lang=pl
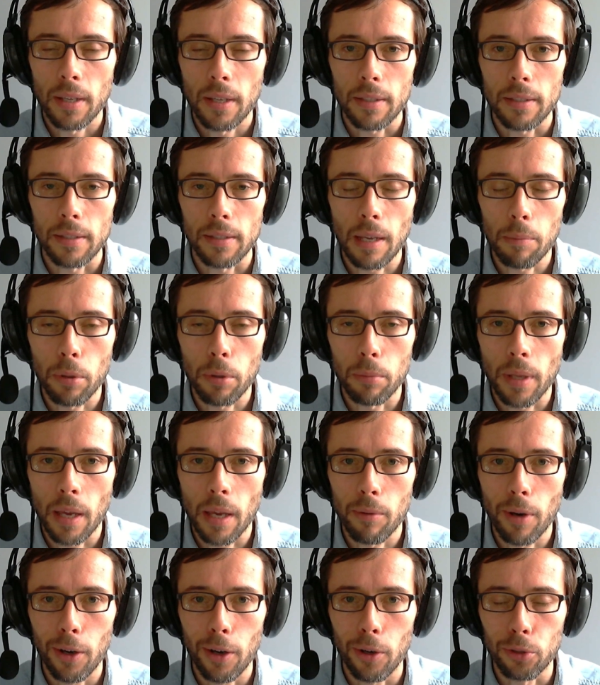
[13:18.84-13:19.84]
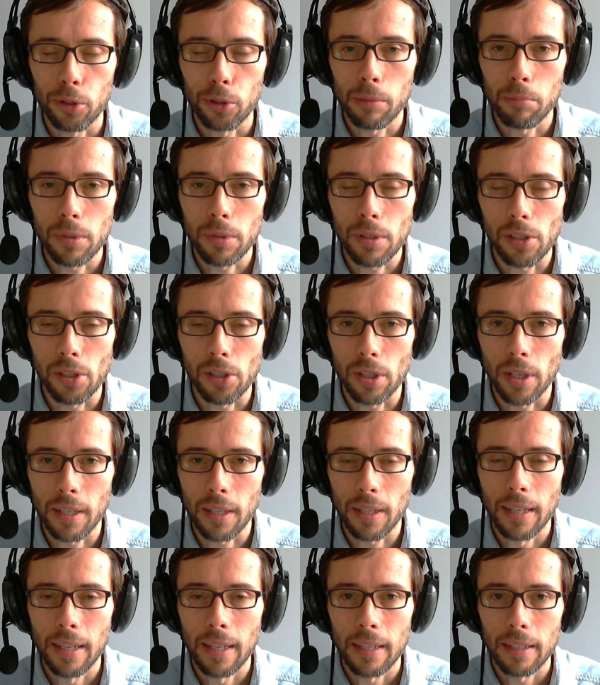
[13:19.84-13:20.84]
zapomniała o tym, że
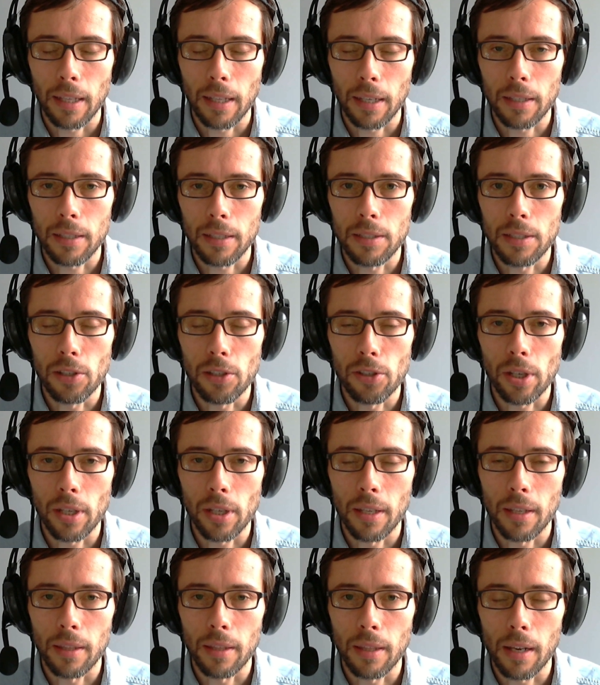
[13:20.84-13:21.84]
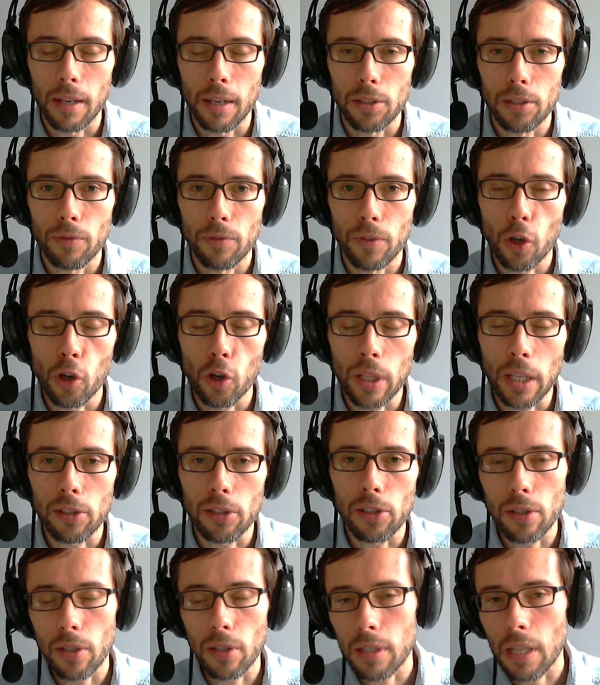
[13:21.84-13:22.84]
takie zdjęcie należy wykonać
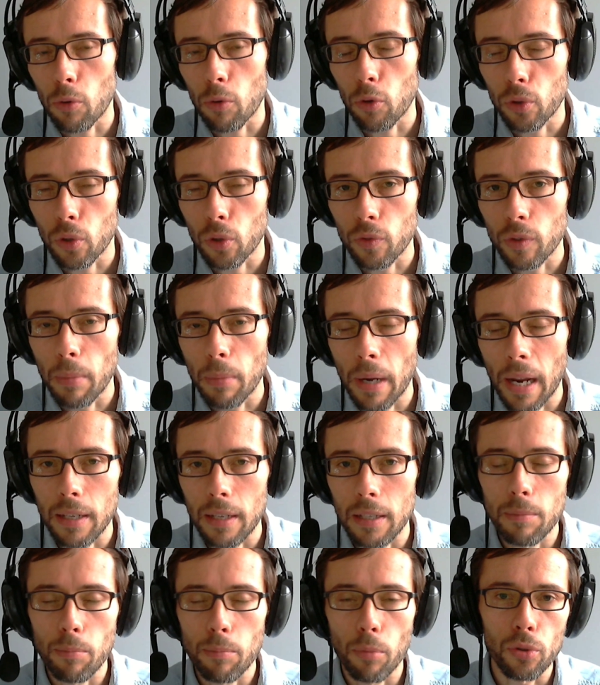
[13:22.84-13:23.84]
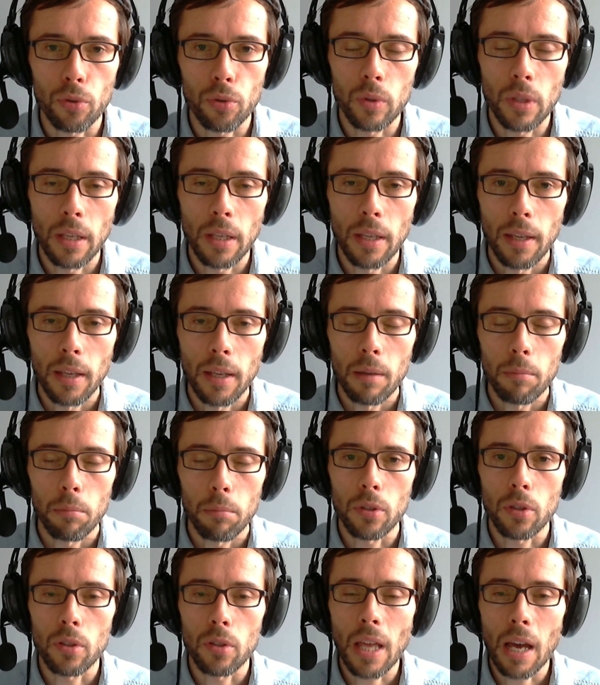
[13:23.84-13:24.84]
i zostało ono wybrane spośród
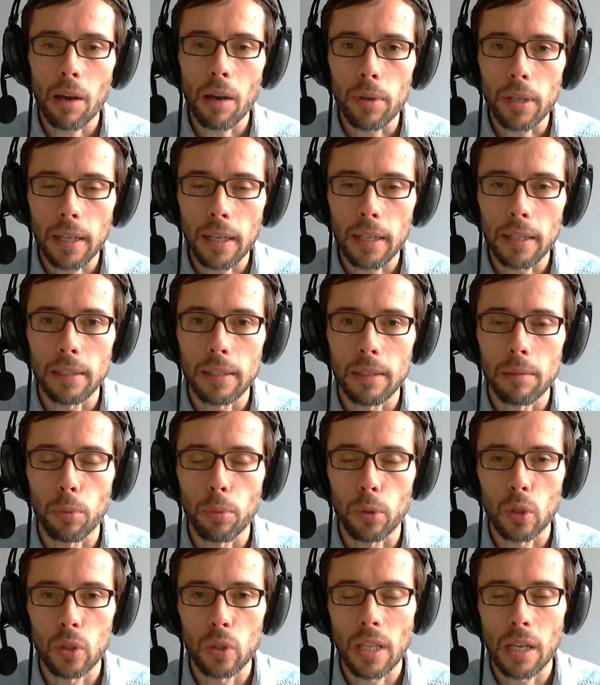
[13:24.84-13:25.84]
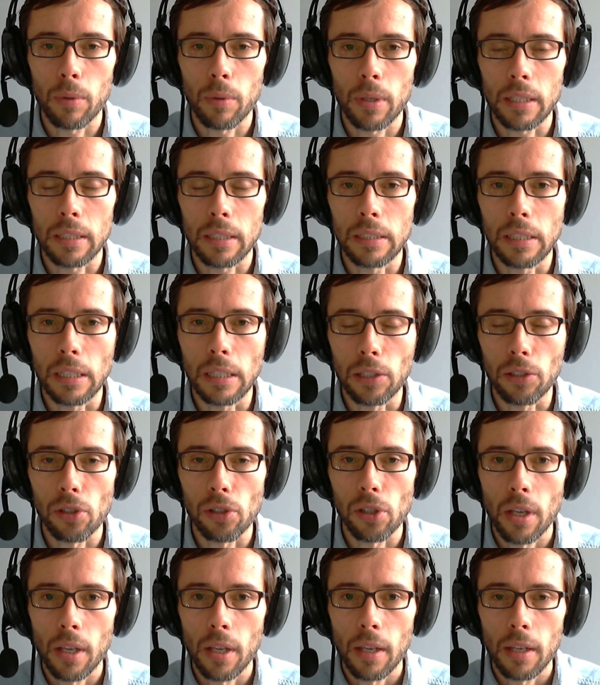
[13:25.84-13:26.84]
pozostałych, pozostałych zdjęć.
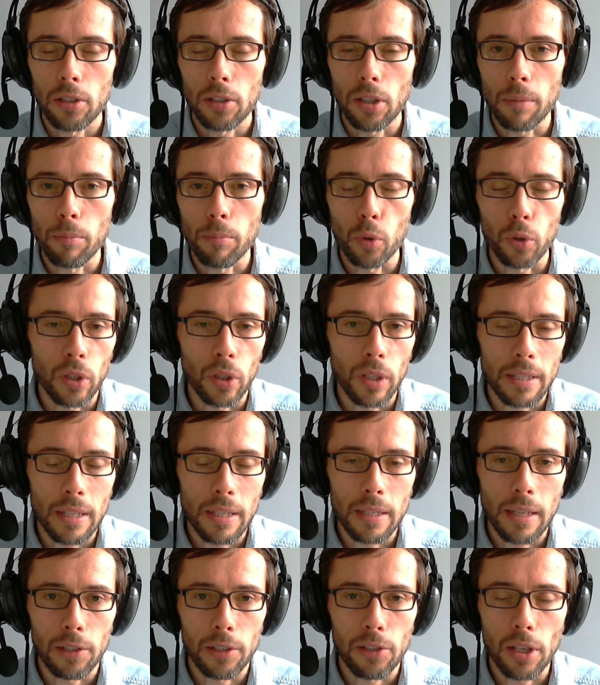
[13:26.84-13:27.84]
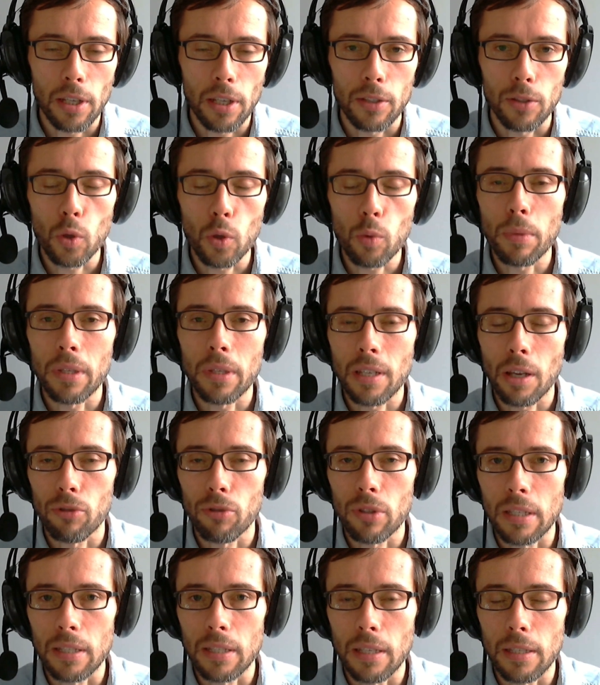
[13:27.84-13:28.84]
Czyli było to na zasadzie zróbmy całą
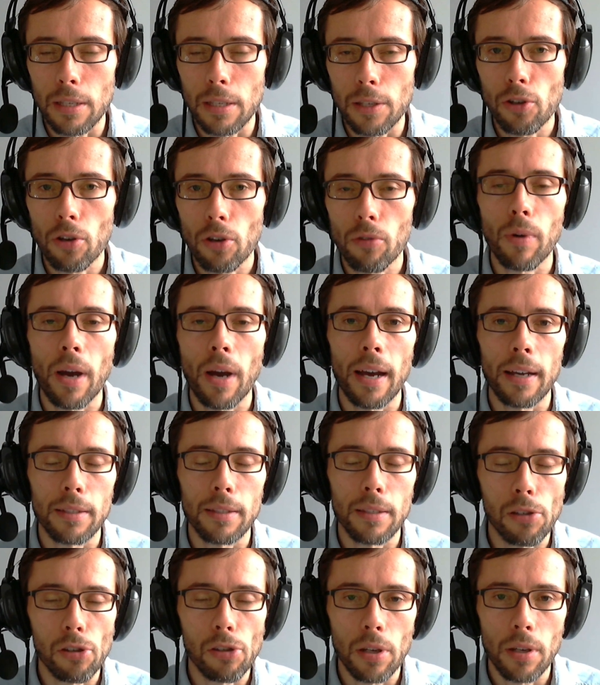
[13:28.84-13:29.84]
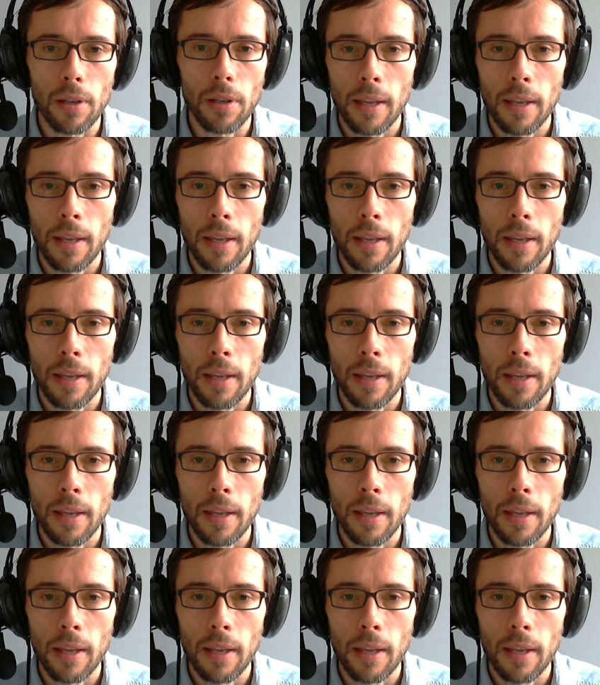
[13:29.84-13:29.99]
sesję zdjęciową, a zdjęcia